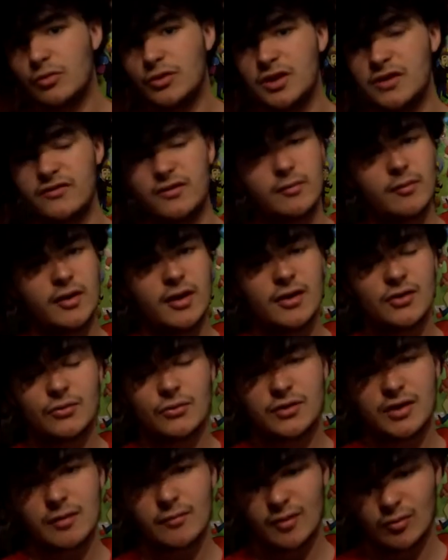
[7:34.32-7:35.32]
j'ai modifié ma NES,
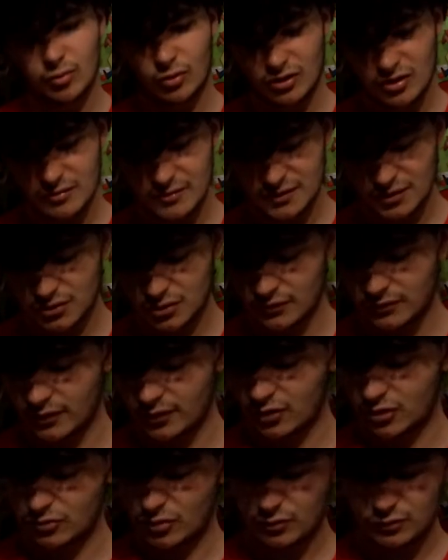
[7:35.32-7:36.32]
tout ça, mais le problème c'est que je
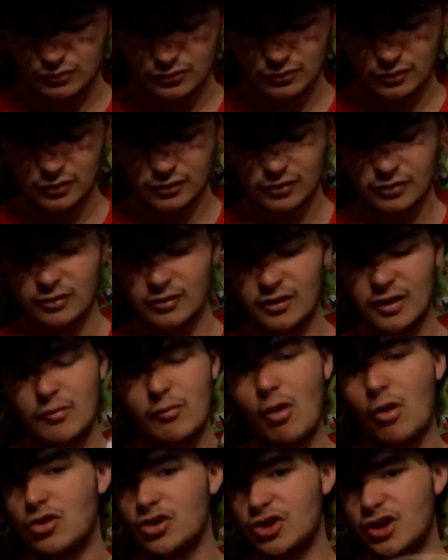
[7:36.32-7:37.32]
fais comment pour
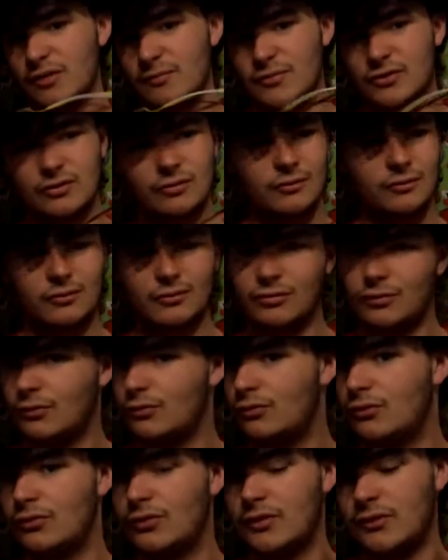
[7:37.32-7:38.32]
les brancher Parce que du coup,
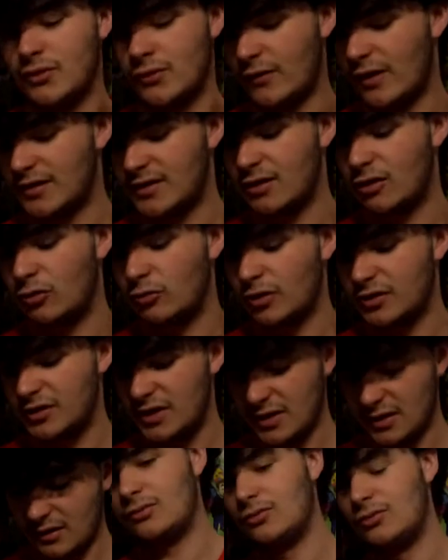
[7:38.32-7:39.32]
tout, va rester dans le
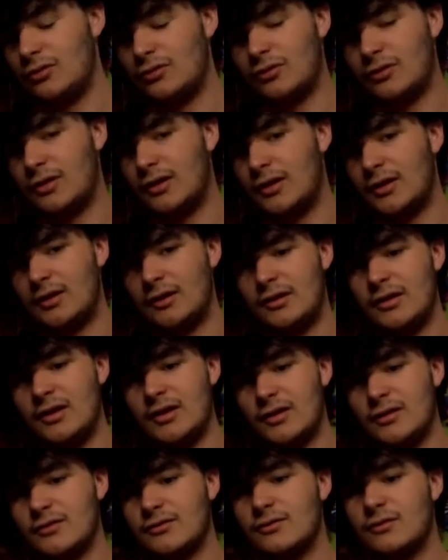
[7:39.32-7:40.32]
boîtier. Toujours dans les
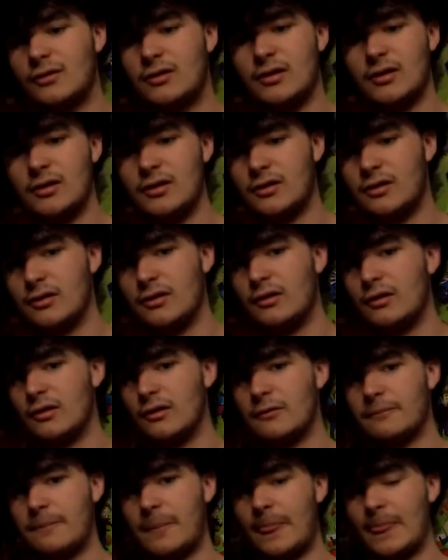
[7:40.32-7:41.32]
liens sur la
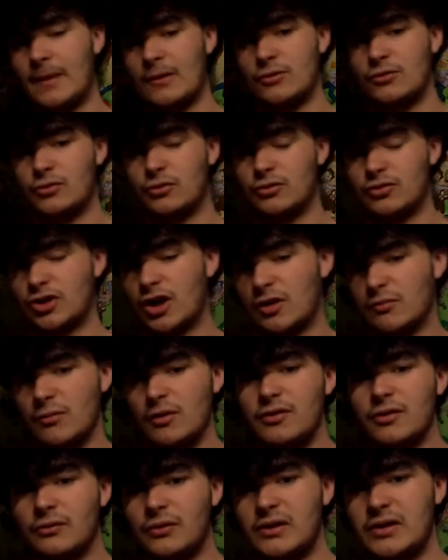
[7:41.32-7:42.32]
sur
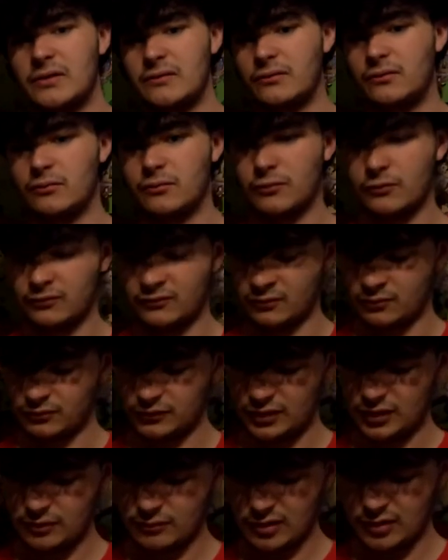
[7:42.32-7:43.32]
chaque mode, en fait, ils vont vous
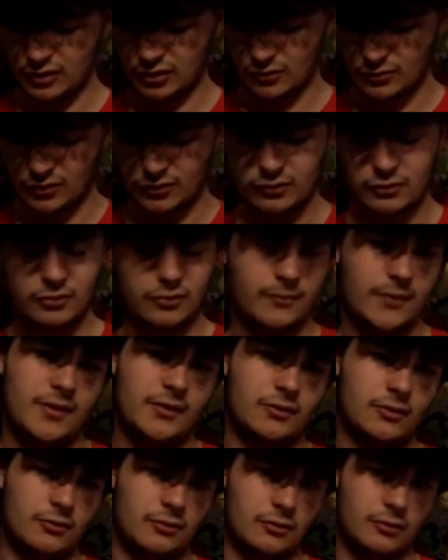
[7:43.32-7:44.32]
montrer bah, comment
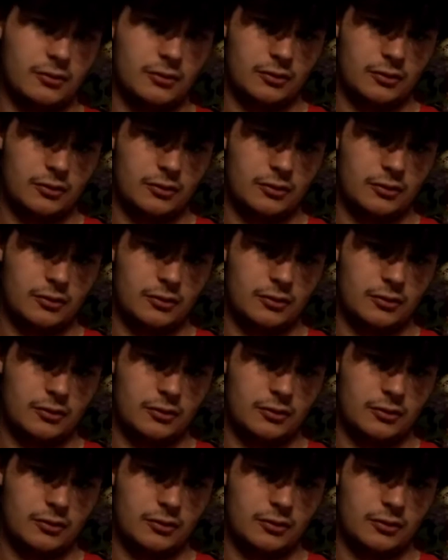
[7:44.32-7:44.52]
mettre